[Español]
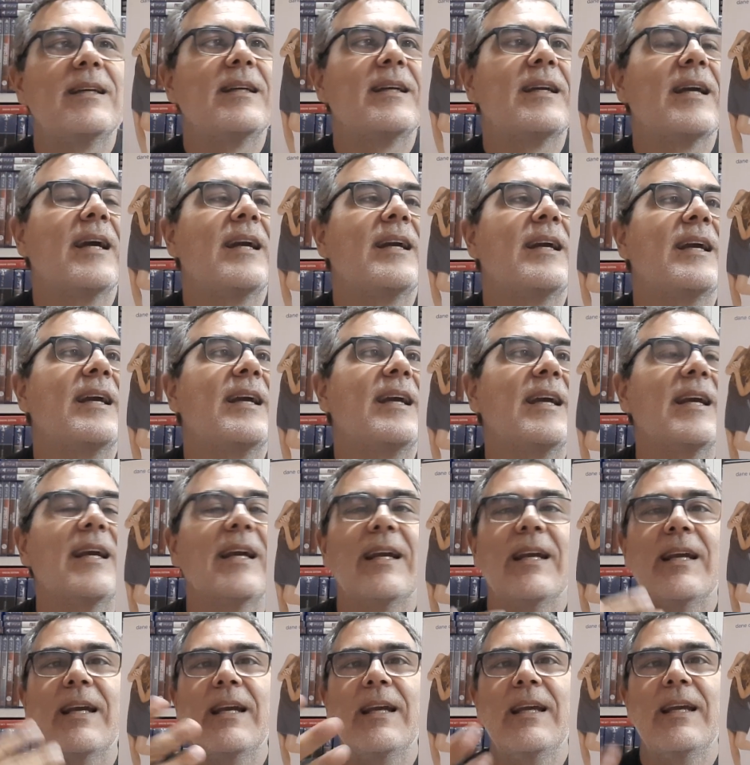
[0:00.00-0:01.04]
que es
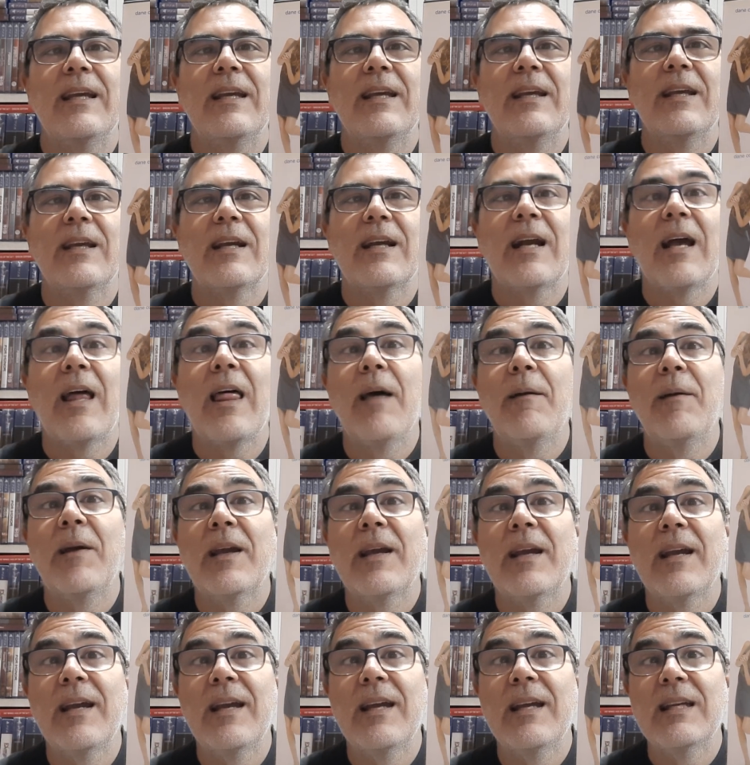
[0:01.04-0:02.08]
que eh, cada
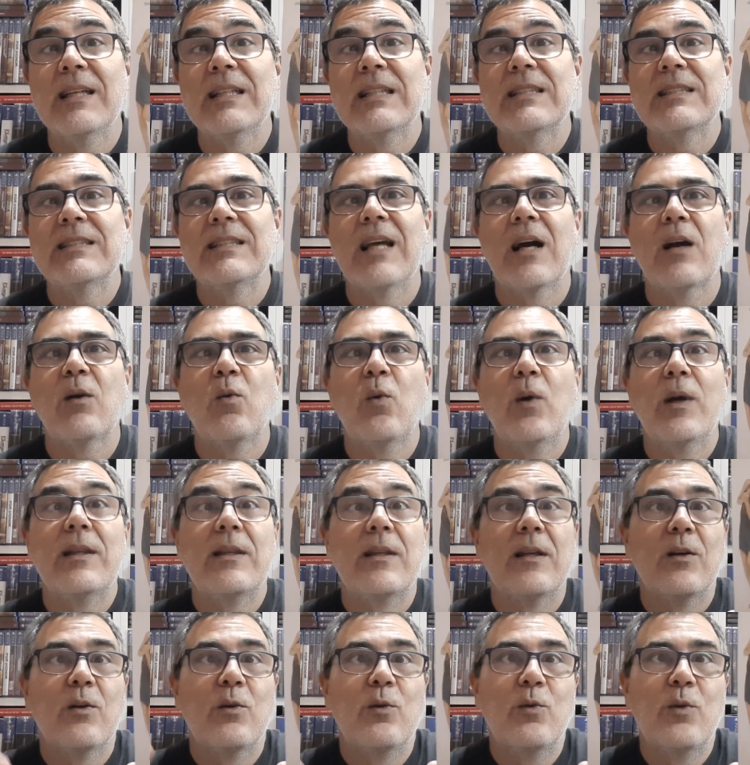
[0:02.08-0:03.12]
vez que se
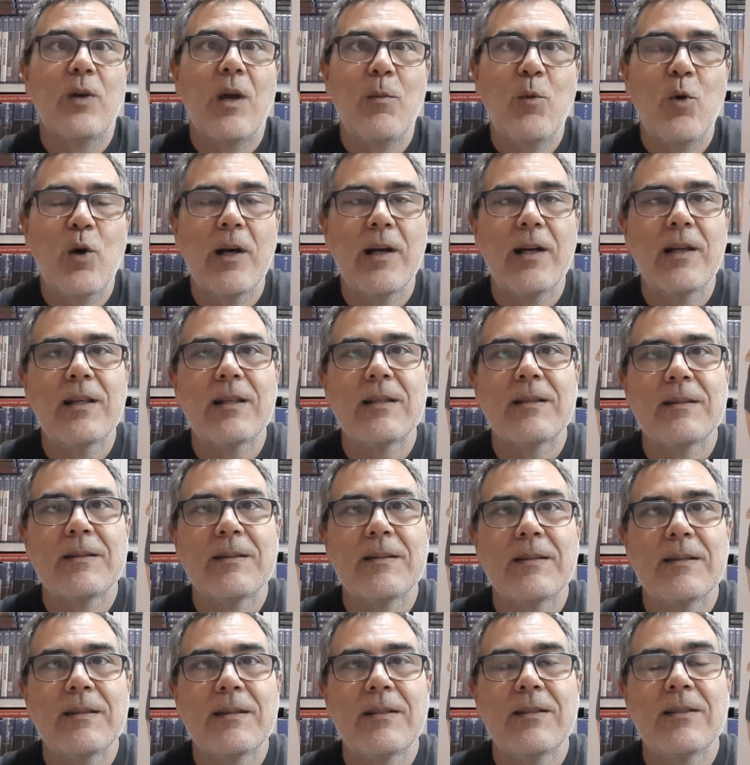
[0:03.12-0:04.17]
acueste con una mujer,
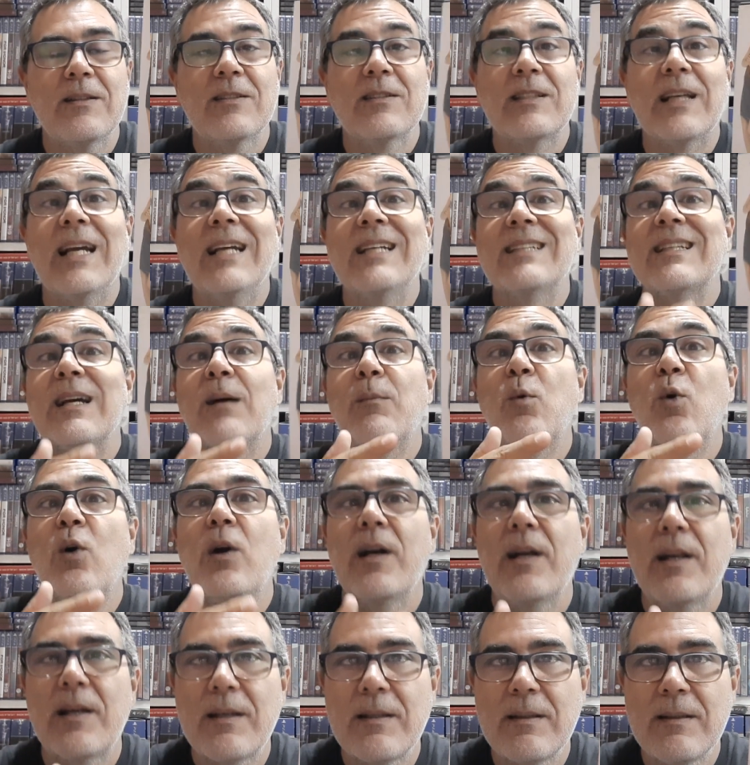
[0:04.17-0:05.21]
o sea, esa
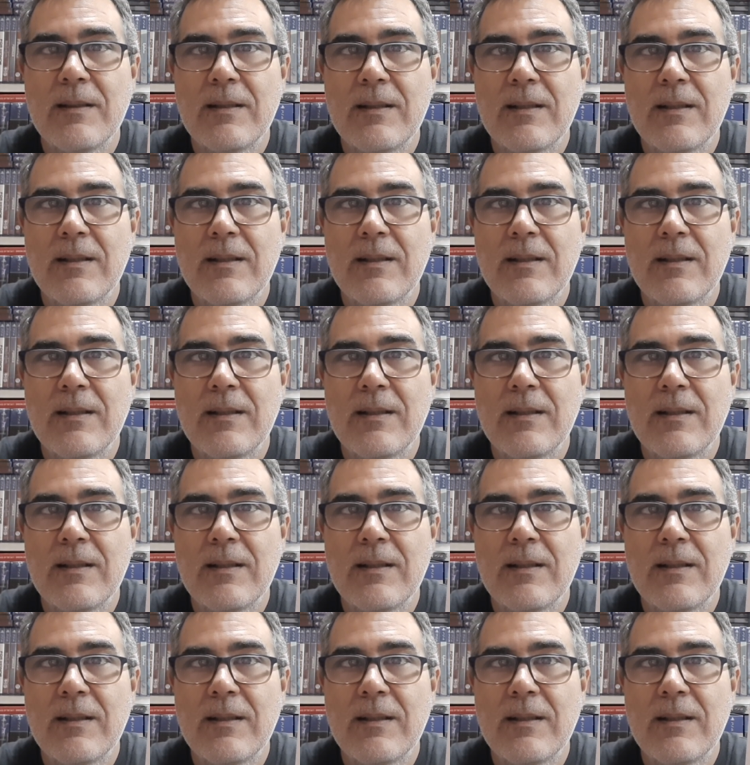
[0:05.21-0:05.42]
mujer